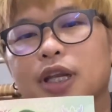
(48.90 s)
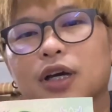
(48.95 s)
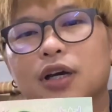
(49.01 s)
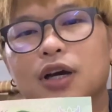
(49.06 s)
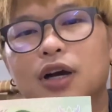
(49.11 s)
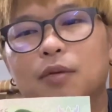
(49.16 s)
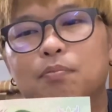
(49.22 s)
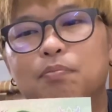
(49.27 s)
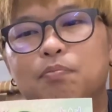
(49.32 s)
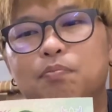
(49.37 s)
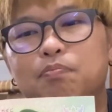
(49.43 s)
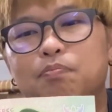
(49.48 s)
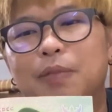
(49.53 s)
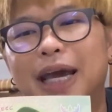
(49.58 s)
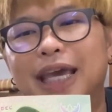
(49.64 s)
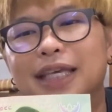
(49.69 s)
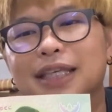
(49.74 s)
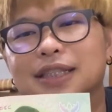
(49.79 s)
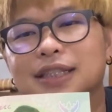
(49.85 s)
แล้วก็
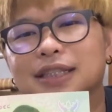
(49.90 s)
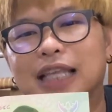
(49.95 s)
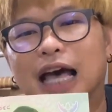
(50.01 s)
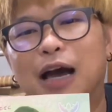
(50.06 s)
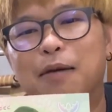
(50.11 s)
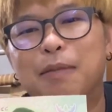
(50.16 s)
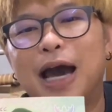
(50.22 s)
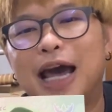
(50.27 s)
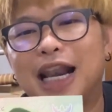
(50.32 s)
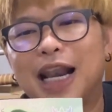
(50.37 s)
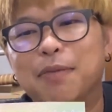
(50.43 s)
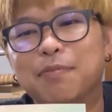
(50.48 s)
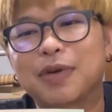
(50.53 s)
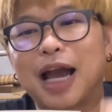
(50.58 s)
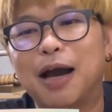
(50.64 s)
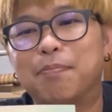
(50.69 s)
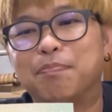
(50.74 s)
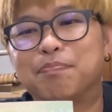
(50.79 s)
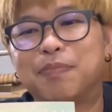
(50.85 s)
ไม่สามารถ
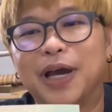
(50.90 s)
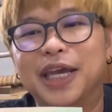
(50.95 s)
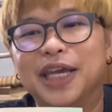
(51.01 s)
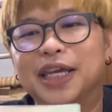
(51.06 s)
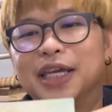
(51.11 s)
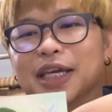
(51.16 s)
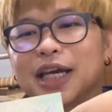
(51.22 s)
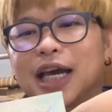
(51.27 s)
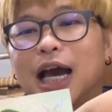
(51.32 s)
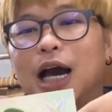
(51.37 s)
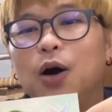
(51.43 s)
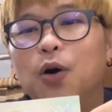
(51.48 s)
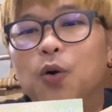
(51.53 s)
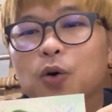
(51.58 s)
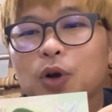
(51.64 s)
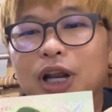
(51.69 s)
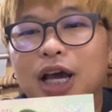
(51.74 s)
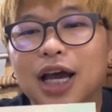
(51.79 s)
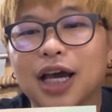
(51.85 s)
นำกลับไปเข้า
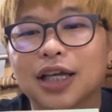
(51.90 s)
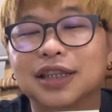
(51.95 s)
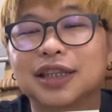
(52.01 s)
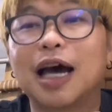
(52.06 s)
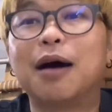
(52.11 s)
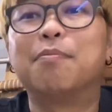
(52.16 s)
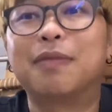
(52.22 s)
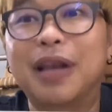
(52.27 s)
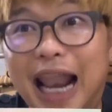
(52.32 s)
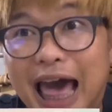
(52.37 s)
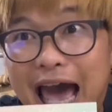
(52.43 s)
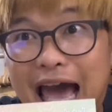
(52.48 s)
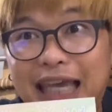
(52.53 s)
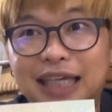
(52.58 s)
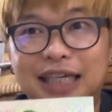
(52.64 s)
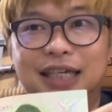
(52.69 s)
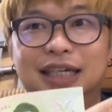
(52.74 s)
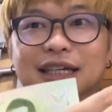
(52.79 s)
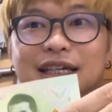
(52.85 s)
นะทำลา
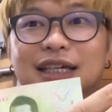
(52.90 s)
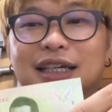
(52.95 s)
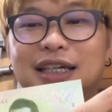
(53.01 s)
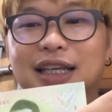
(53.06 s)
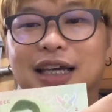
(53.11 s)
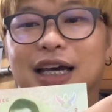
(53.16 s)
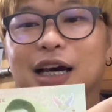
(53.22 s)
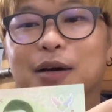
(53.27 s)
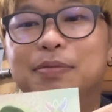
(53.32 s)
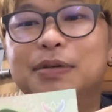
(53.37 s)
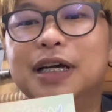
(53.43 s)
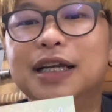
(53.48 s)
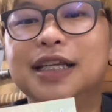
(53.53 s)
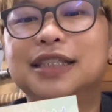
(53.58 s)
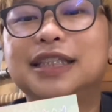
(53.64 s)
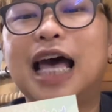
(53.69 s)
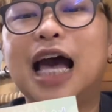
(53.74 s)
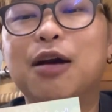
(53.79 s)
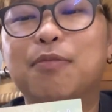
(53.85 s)
ยนะเพื่อ
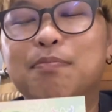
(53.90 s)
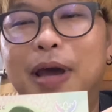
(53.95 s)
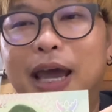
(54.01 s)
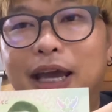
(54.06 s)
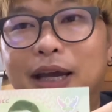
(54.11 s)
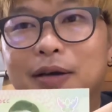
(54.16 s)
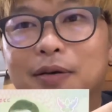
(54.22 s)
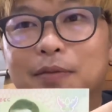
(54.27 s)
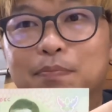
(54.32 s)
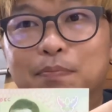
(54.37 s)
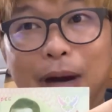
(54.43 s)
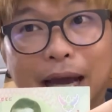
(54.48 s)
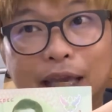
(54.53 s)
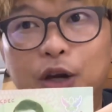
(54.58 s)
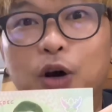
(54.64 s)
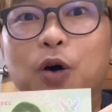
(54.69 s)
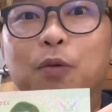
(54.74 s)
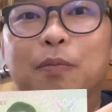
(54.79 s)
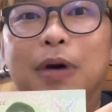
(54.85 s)
ที่สร้างแบงค์ใหม่
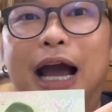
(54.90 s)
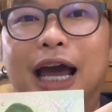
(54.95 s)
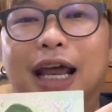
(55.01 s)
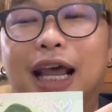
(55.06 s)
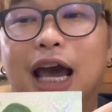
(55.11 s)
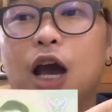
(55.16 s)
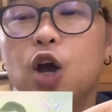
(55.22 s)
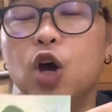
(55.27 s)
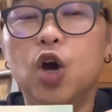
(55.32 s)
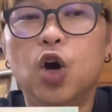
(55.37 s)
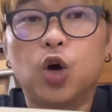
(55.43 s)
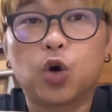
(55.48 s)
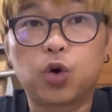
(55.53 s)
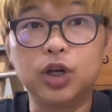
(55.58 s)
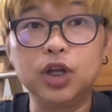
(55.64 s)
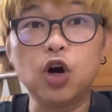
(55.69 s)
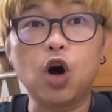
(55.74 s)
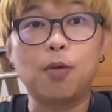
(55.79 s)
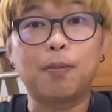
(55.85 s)
ออกมานะคุ
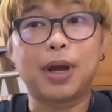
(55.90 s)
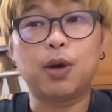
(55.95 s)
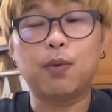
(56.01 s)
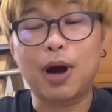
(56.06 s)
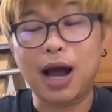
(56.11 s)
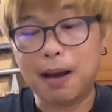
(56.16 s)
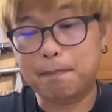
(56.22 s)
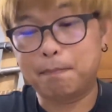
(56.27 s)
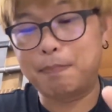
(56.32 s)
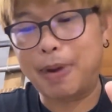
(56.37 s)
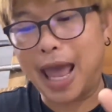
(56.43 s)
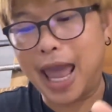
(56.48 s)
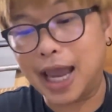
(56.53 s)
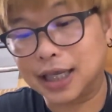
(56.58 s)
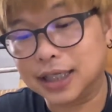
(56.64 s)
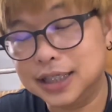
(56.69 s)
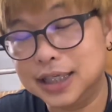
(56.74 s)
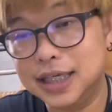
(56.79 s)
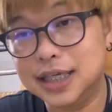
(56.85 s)
ณนึกออกไหมว่าแบง
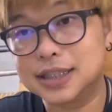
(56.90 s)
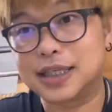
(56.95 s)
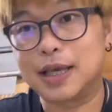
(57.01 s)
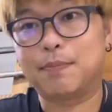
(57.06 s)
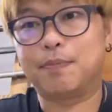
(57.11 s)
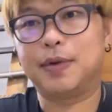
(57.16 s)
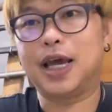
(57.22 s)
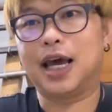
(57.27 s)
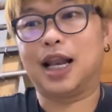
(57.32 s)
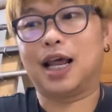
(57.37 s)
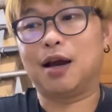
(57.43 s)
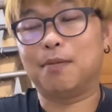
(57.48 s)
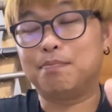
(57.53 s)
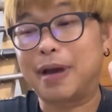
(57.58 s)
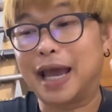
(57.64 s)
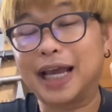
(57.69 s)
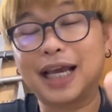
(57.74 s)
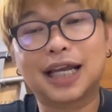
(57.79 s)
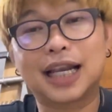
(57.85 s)
ค์ 20 เนี่ยนะ
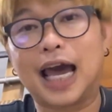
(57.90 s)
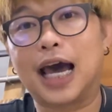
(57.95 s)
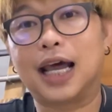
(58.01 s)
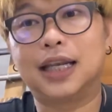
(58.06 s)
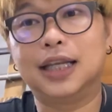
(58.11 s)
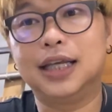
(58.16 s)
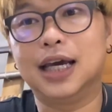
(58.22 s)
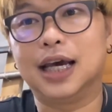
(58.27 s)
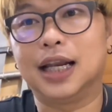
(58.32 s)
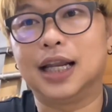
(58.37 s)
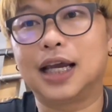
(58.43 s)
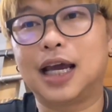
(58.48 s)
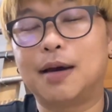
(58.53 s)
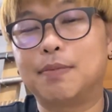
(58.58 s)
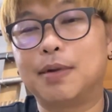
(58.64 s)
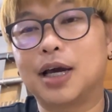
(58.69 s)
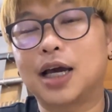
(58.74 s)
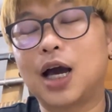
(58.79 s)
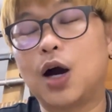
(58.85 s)
แบงค์กระดาษเนี่ยนะครั
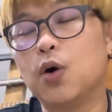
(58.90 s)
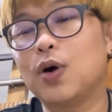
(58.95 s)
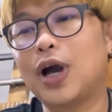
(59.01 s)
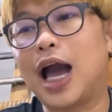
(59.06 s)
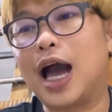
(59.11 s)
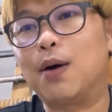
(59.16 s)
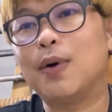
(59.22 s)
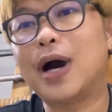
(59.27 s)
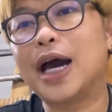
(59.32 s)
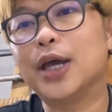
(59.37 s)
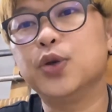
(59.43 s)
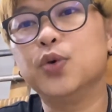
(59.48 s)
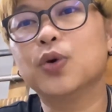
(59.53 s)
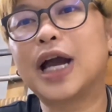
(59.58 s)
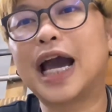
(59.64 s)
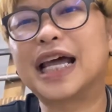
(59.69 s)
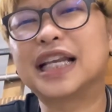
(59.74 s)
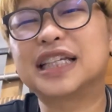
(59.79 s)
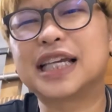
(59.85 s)
บนะเขากล่าวว่าอายุการ